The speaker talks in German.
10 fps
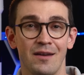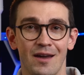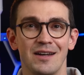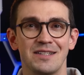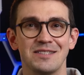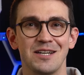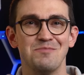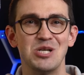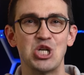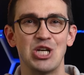Ja, diese
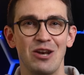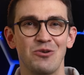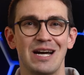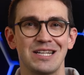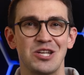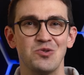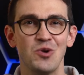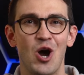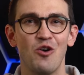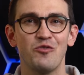Bestellung hat
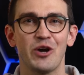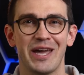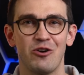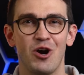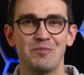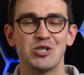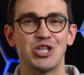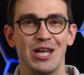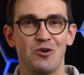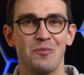nun auch für
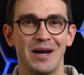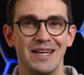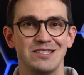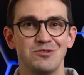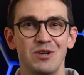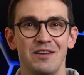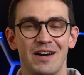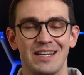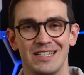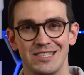Rekordbestellungen bei den Zulieferern